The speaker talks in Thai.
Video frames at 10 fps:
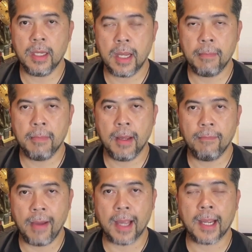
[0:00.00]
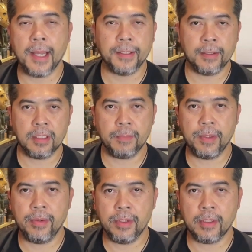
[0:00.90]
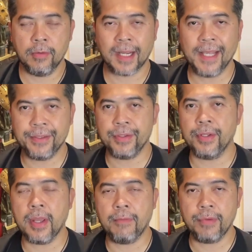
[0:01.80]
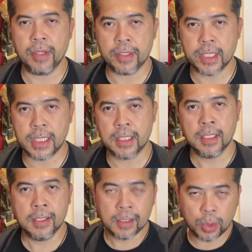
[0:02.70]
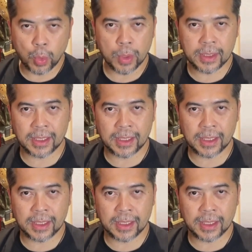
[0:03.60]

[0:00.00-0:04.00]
นำมาฝากกันก็จะเป็นเรื่องของการเซ็นสัญญาฟรีเอเจนต์ตัว